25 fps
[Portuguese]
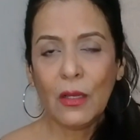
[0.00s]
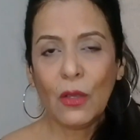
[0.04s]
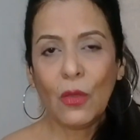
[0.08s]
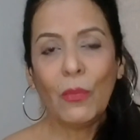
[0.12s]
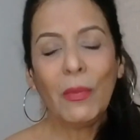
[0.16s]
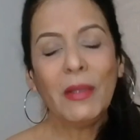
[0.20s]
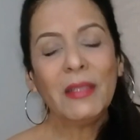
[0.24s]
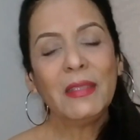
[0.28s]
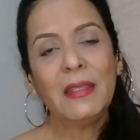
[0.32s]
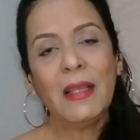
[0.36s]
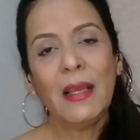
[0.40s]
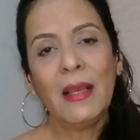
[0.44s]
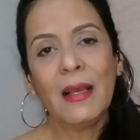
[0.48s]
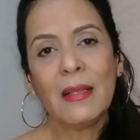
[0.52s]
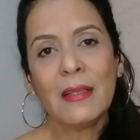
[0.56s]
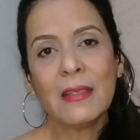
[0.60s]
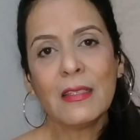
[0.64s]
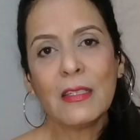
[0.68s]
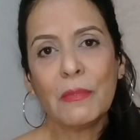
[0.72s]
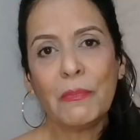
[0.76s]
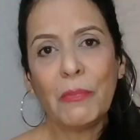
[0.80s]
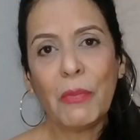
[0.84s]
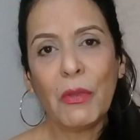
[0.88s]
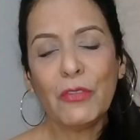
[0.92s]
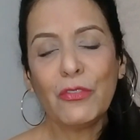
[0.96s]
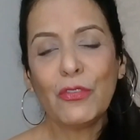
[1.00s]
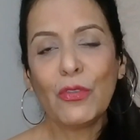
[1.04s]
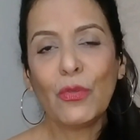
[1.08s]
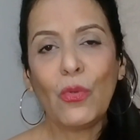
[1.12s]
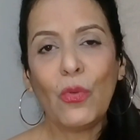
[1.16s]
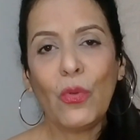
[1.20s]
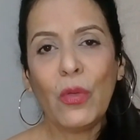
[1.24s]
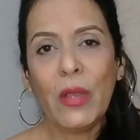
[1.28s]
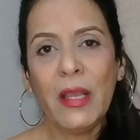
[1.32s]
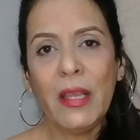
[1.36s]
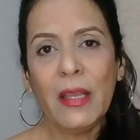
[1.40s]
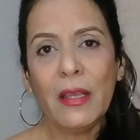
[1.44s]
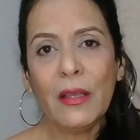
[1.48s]
Uma delas pode
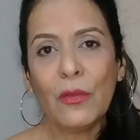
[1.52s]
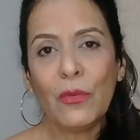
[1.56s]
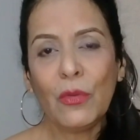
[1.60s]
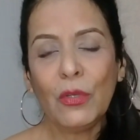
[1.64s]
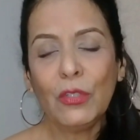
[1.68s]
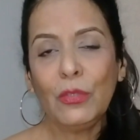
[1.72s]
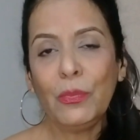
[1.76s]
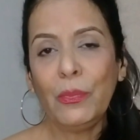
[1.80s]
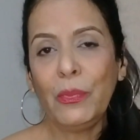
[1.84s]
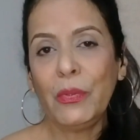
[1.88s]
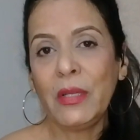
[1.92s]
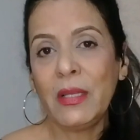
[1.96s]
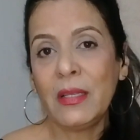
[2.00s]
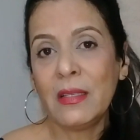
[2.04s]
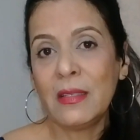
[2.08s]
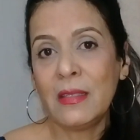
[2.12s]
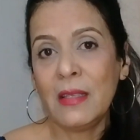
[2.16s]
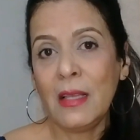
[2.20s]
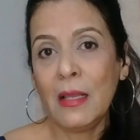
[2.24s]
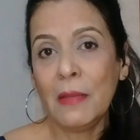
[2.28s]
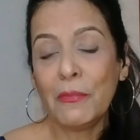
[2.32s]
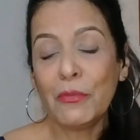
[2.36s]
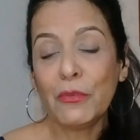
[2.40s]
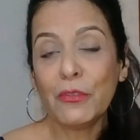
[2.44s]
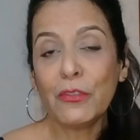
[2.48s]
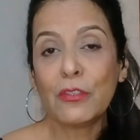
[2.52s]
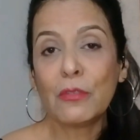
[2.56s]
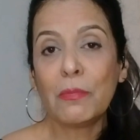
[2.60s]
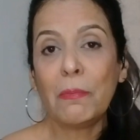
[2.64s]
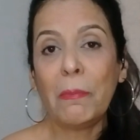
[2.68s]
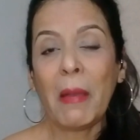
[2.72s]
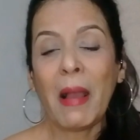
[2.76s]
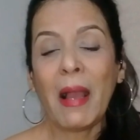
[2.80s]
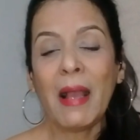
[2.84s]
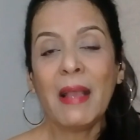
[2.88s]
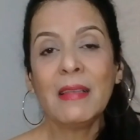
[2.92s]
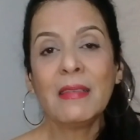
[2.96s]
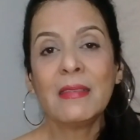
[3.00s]
ocorrer quando, por exemplo, os
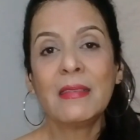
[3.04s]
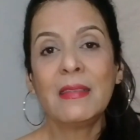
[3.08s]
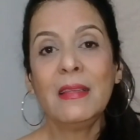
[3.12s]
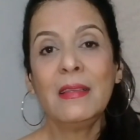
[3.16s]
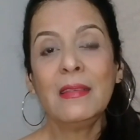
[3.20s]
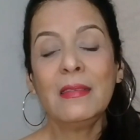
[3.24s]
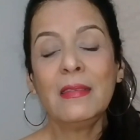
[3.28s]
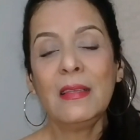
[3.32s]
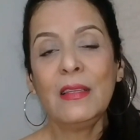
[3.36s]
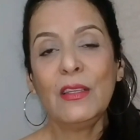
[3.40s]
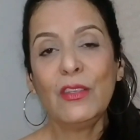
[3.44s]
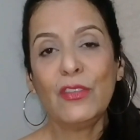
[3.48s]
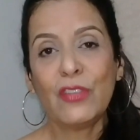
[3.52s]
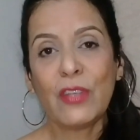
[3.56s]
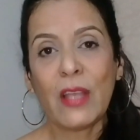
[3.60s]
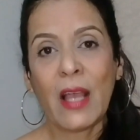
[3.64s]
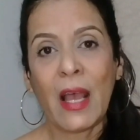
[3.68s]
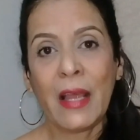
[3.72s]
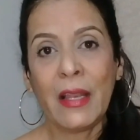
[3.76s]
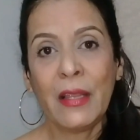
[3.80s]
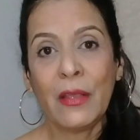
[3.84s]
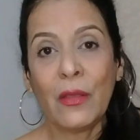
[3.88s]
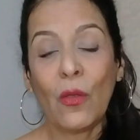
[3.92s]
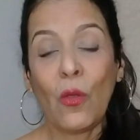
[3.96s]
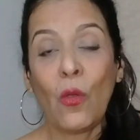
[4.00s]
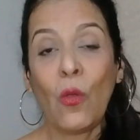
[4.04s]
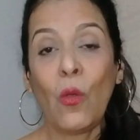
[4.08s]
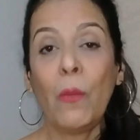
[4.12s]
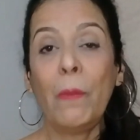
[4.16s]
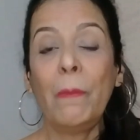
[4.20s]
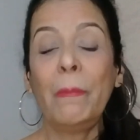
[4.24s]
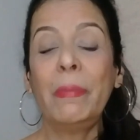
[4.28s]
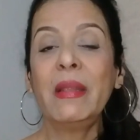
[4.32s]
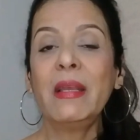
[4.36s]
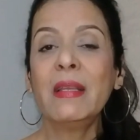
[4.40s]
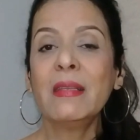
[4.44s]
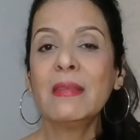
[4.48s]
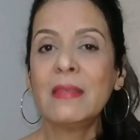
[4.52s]
pais desejarem ou
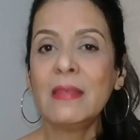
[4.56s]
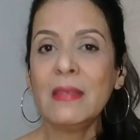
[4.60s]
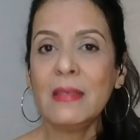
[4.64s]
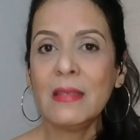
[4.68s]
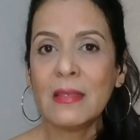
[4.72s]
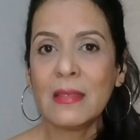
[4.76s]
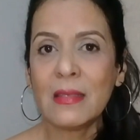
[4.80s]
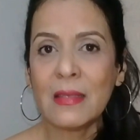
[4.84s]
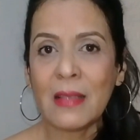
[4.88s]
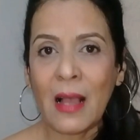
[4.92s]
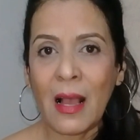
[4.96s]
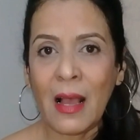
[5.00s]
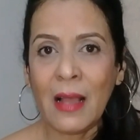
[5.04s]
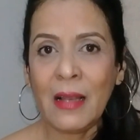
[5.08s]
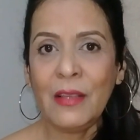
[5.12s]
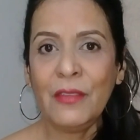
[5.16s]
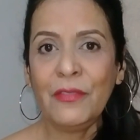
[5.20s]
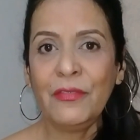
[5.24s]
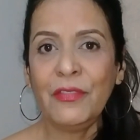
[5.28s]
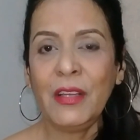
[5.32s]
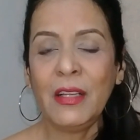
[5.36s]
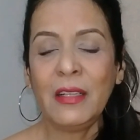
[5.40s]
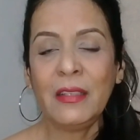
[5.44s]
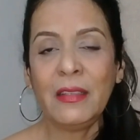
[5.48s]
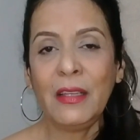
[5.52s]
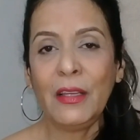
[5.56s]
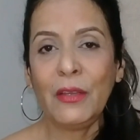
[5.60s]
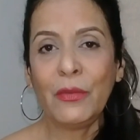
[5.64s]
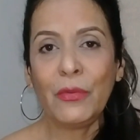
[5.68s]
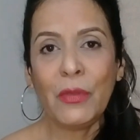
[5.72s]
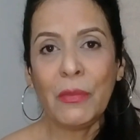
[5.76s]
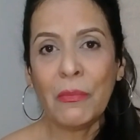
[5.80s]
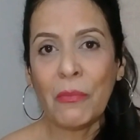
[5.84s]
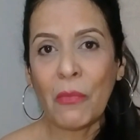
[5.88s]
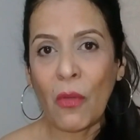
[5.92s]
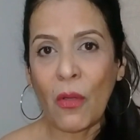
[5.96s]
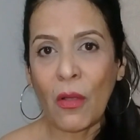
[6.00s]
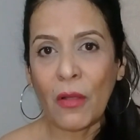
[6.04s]
precisarem vender o
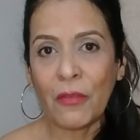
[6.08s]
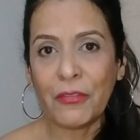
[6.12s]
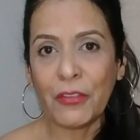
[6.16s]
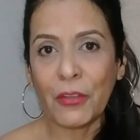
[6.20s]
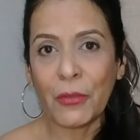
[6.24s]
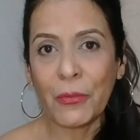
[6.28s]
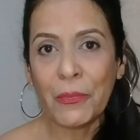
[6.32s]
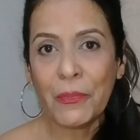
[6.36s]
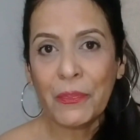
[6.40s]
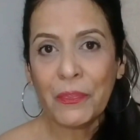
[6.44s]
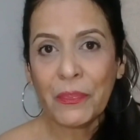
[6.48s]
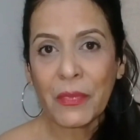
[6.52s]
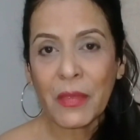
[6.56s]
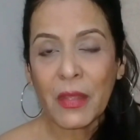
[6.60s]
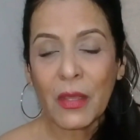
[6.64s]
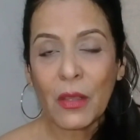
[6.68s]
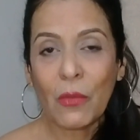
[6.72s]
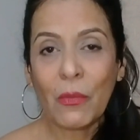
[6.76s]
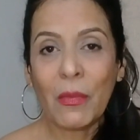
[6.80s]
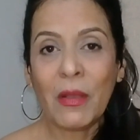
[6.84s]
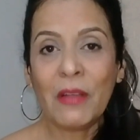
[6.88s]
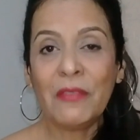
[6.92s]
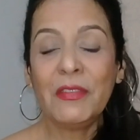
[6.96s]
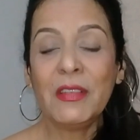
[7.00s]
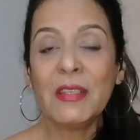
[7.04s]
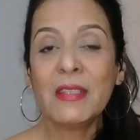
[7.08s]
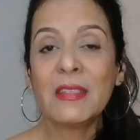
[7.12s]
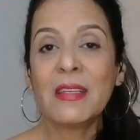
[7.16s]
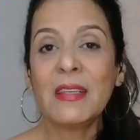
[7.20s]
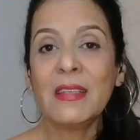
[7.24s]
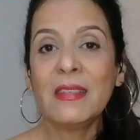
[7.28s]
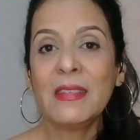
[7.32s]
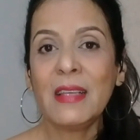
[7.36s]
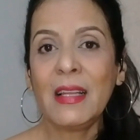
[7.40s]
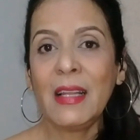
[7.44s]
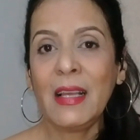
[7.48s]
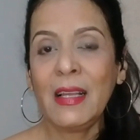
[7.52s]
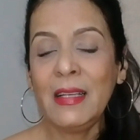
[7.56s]
imóvel uma vez
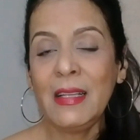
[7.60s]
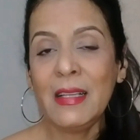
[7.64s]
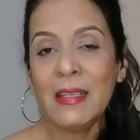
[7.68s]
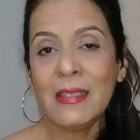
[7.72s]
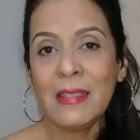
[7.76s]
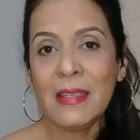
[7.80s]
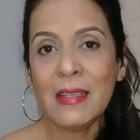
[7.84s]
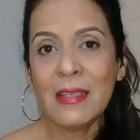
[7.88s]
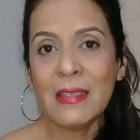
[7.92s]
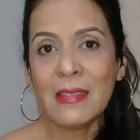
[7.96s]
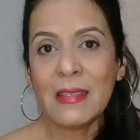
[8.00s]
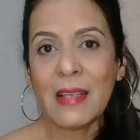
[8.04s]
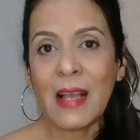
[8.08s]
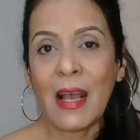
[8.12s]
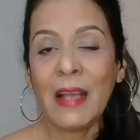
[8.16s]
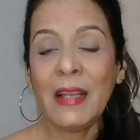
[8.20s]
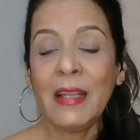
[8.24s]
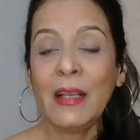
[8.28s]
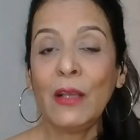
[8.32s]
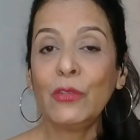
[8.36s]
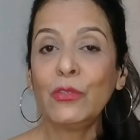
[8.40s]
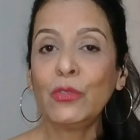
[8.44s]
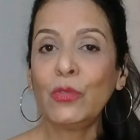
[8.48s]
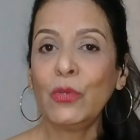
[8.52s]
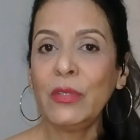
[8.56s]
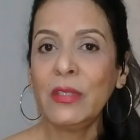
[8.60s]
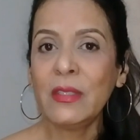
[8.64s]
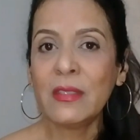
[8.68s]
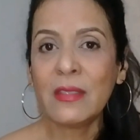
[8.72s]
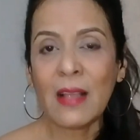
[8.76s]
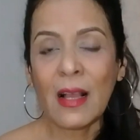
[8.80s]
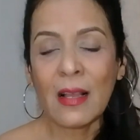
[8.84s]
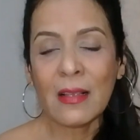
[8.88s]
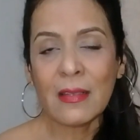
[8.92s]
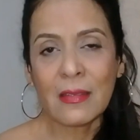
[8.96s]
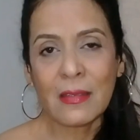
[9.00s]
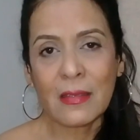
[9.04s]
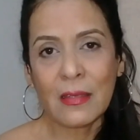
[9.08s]
que será necessária a
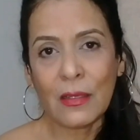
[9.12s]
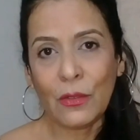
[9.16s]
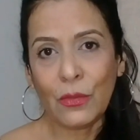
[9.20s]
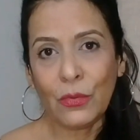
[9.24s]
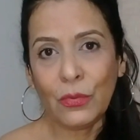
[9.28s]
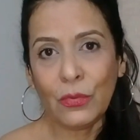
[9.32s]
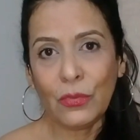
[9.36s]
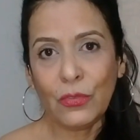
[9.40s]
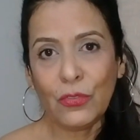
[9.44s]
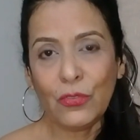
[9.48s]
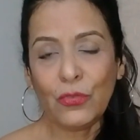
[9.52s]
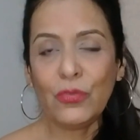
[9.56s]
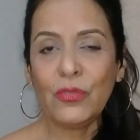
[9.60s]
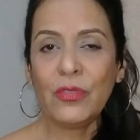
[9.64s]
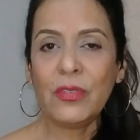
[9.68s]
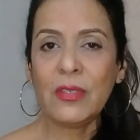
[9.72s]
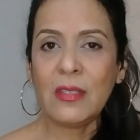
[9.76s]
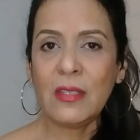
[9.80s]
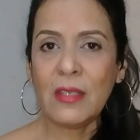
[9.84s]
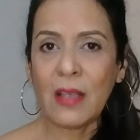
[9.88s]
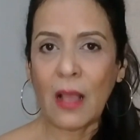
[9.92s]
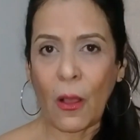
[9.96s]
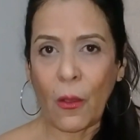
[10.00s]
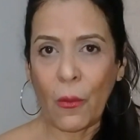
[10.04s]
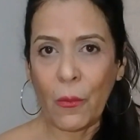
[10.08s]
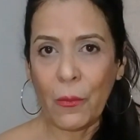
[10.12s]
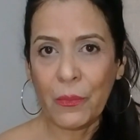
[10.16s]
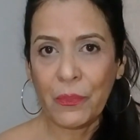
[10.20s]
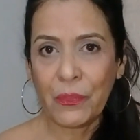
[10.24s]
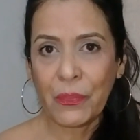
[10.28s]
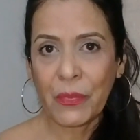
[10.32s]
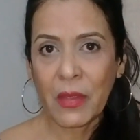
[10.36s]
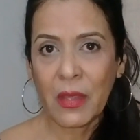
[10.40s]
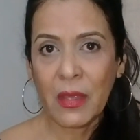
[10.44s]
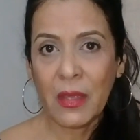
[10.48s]
autorização judicial.